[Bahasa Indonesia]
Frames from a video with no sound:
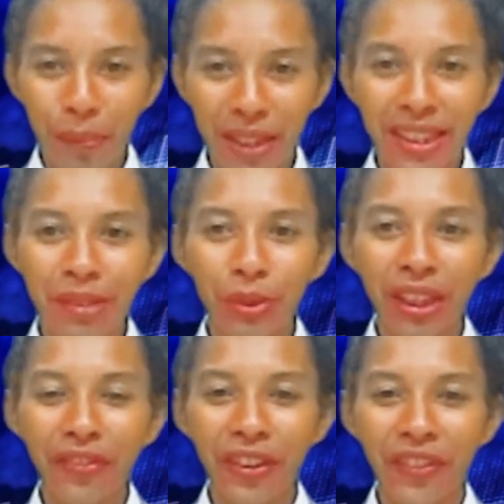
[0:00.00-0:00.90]
Masih
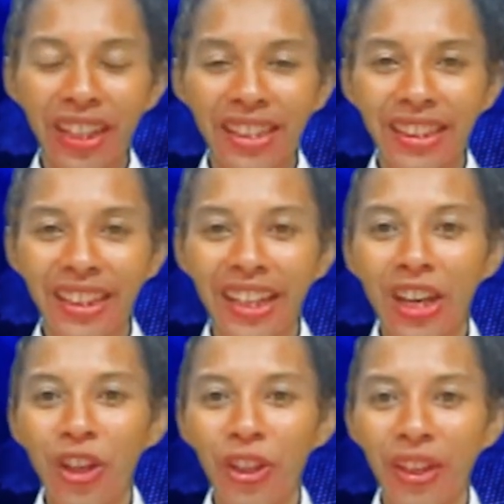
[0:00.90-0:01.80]
seputar verifikasi
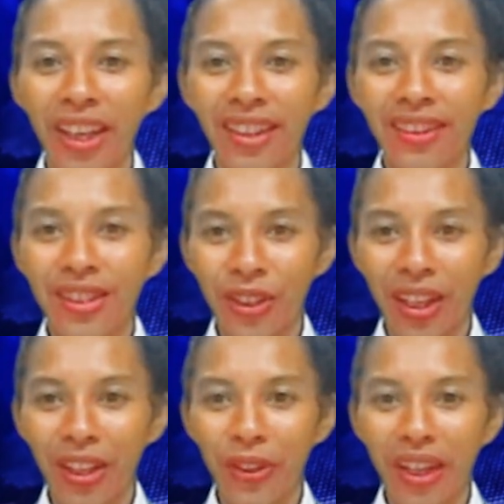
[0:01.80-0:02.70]
tenaga honorer,
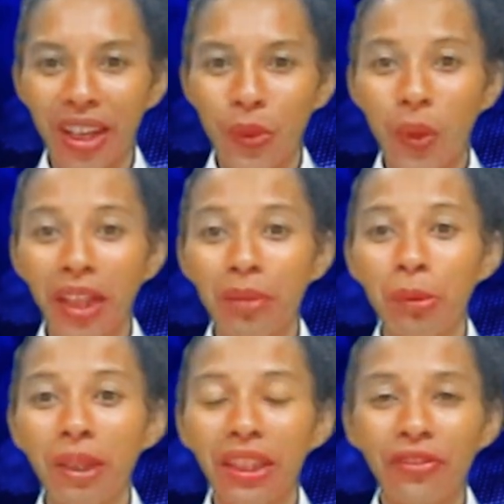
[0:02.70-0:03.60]
Saudara Dorang, Wakil
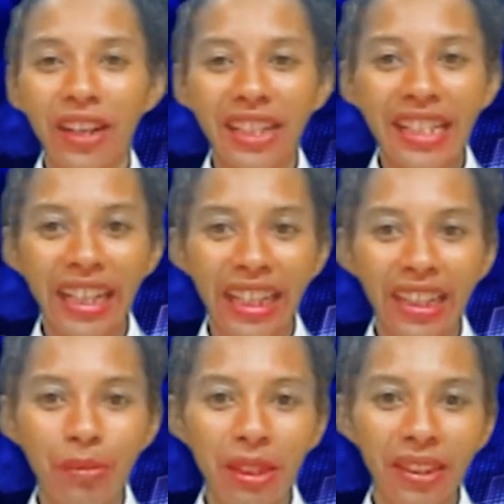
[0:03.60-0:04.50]
Bupati Pran
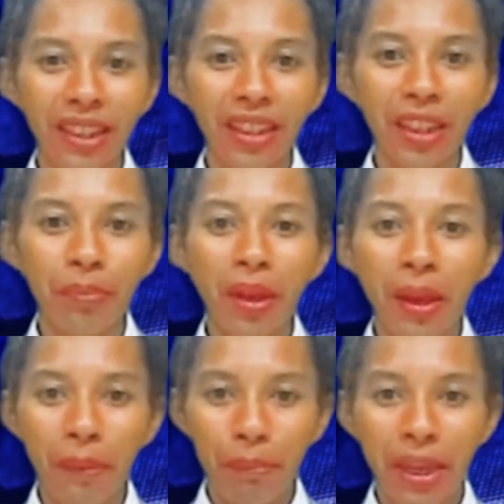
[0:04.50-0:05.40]
Sanadi beserta tim
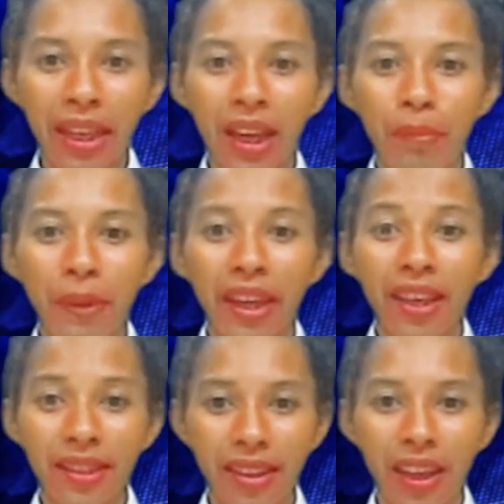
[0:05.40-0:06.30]
BKP
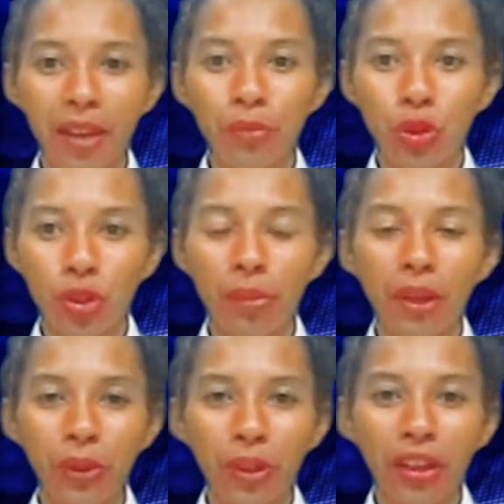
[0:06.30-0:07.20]
SDM juga
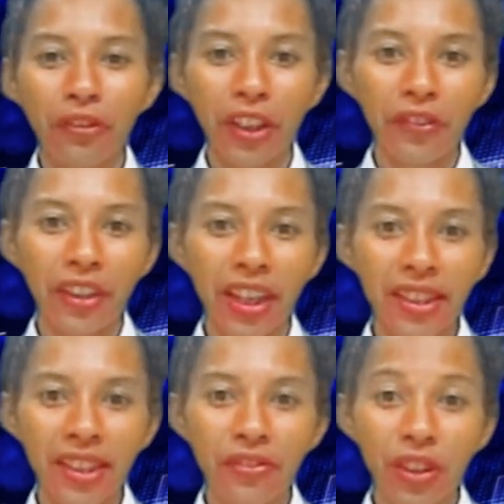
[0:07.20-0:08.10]
melakukan
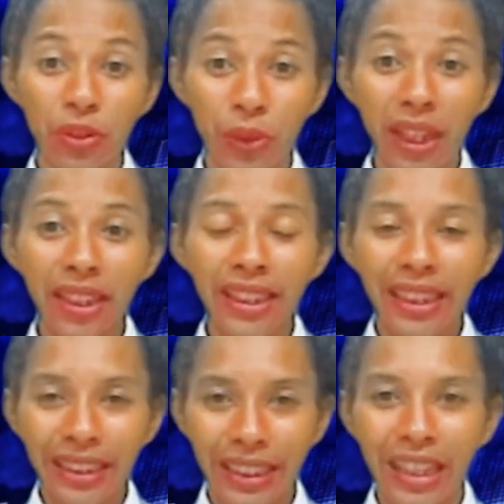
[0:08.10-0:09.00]
verifikasi faktual
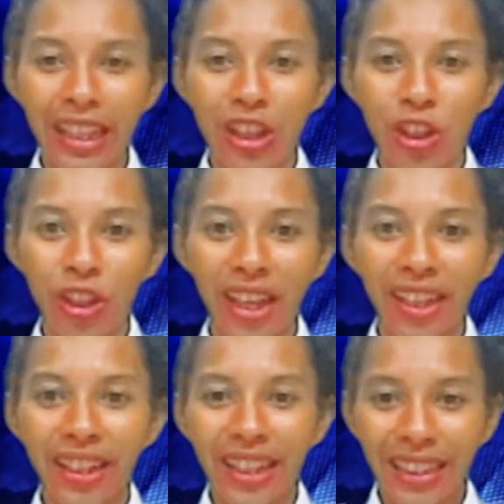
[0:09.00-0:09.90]
tenaga
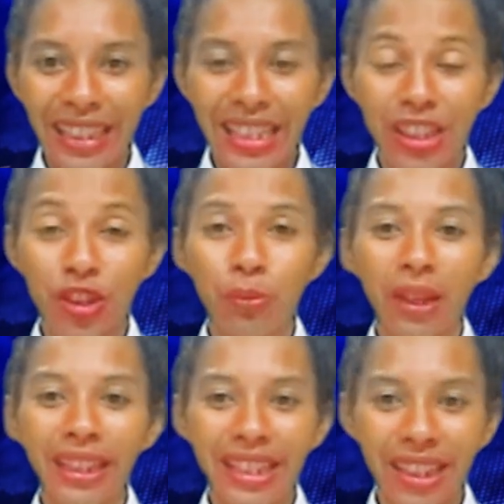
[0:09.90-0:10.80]
honorer di
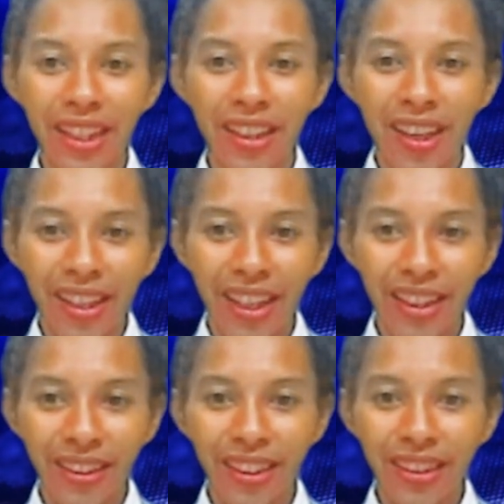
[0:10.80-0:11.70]
sejumlah distrik,
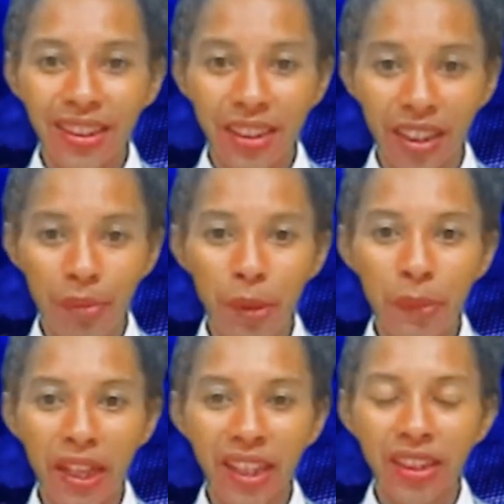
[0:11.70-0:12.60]
yakni distrik Yapen
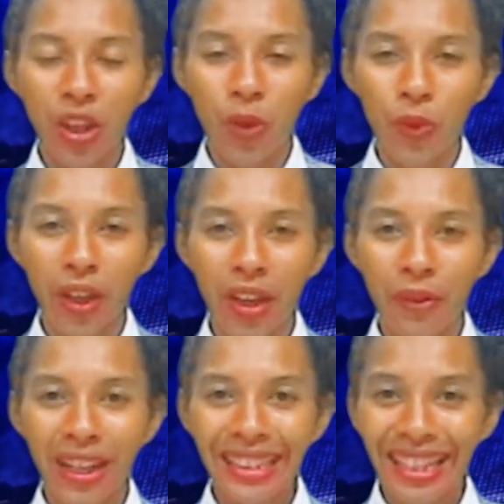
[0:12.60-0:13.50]
Barat,
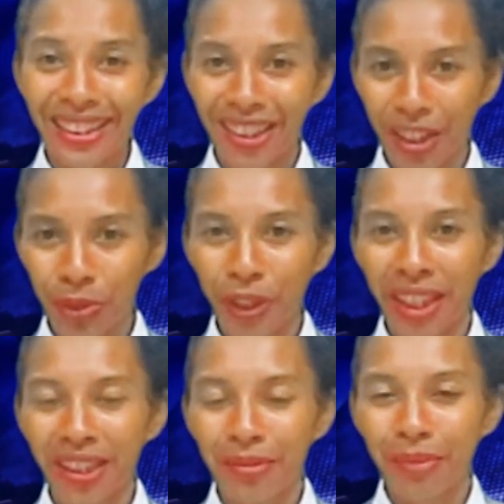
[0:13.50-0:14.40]
Wonawa, dan Yerui.
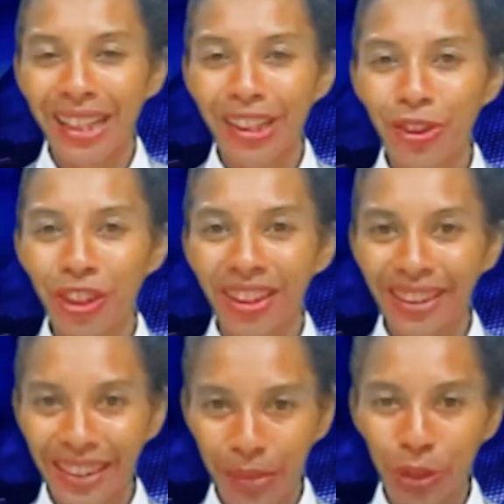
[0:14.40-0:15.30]
Berikut
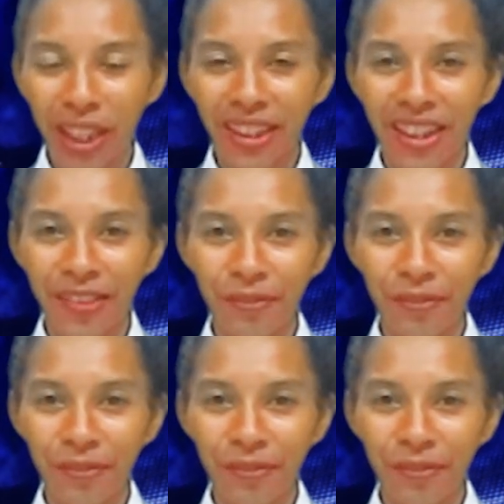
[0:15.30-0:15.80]
liputannya.